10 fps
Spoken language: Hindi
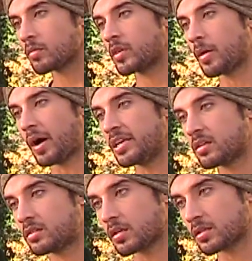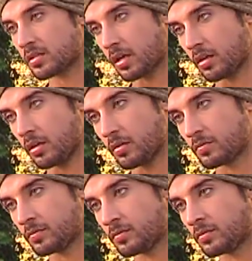बचपन की नफरत
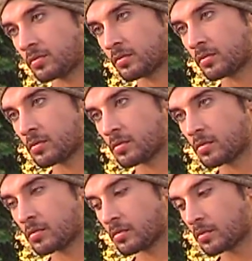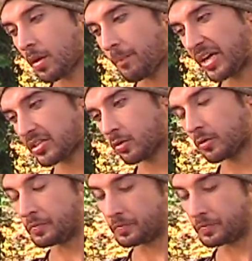है जो बढ़ती जा रही है